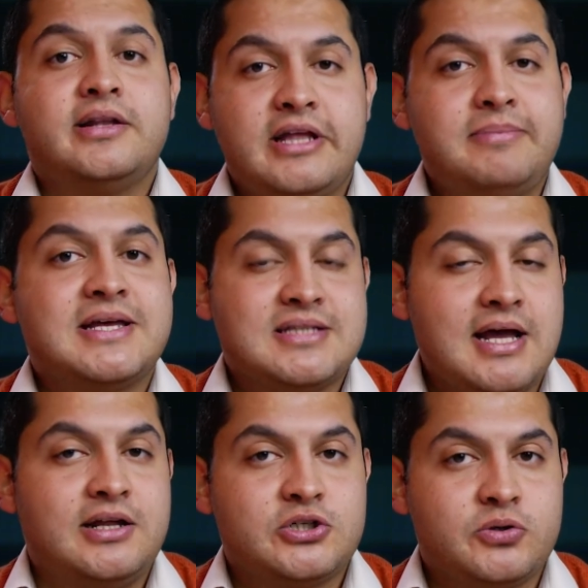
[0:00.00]
ده
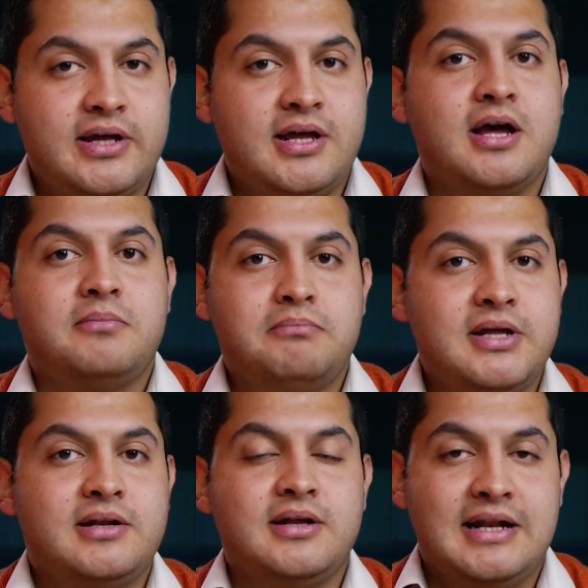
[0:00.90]
بيستهلك شويه
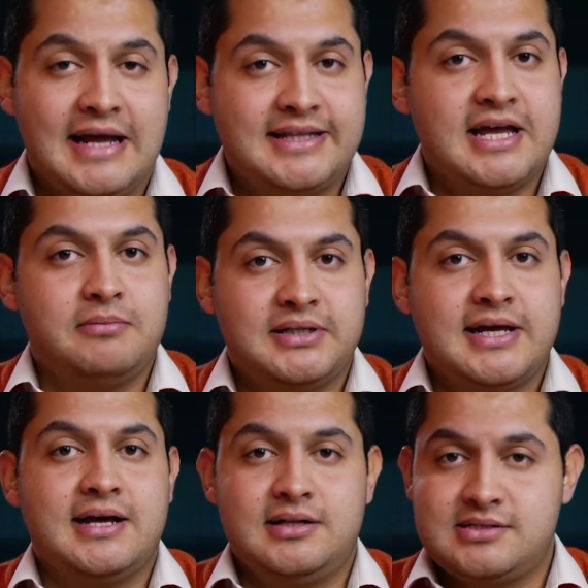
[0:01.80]
من الاداء
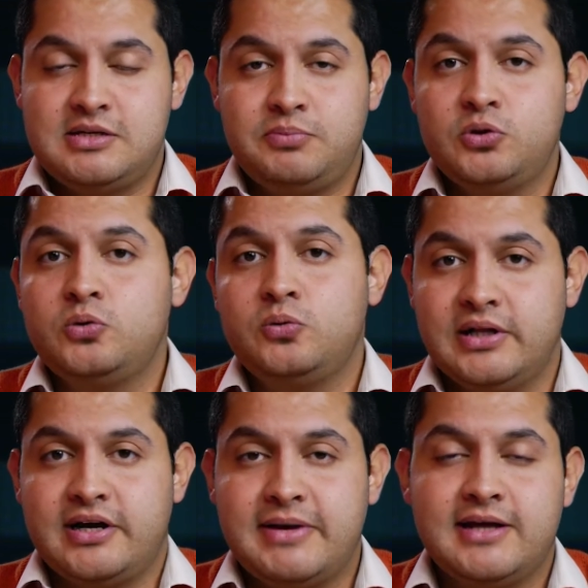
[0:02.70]
بتاع السي بي يو
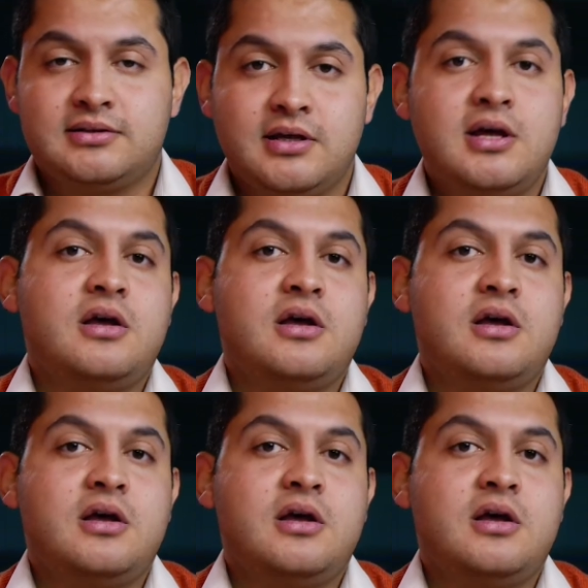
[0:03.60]
والرامات